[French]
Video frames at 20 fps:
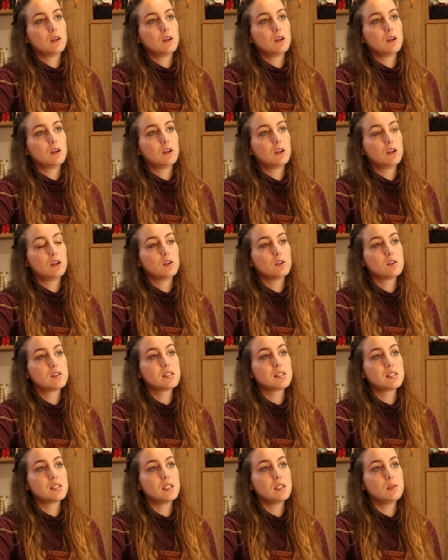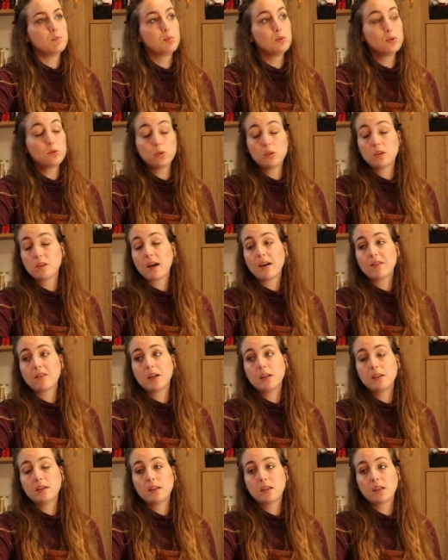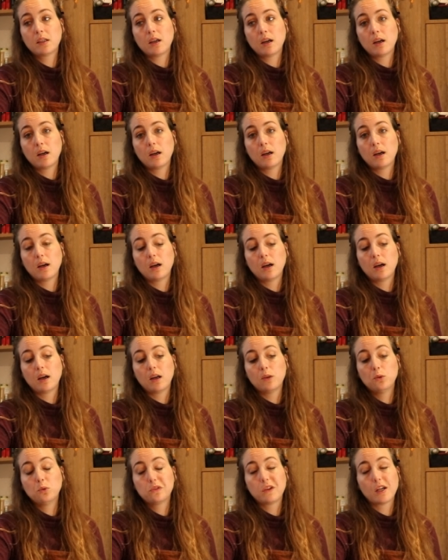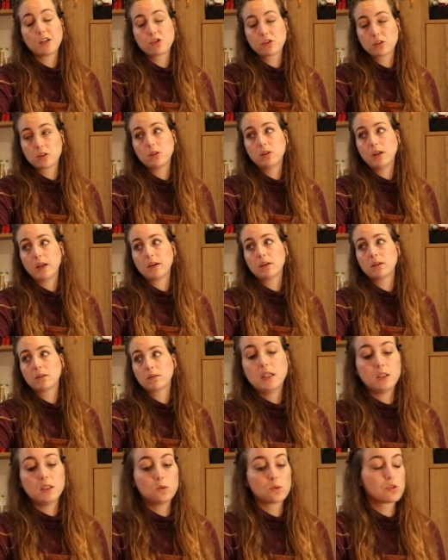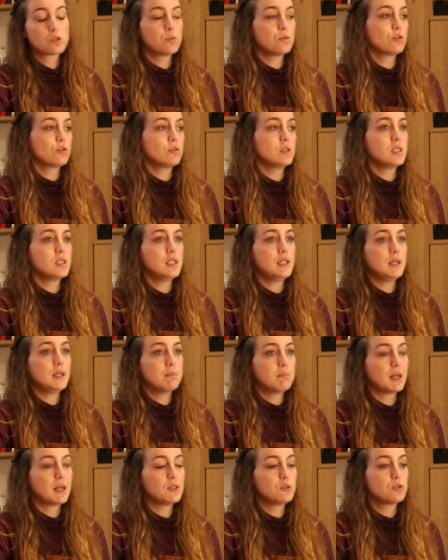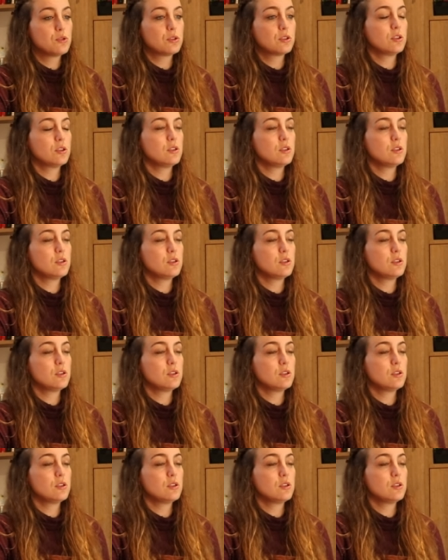Euh, c'est beaucoup de travail d'écrire un ouvrage scolaire. Et donc je me suis dit, les maths du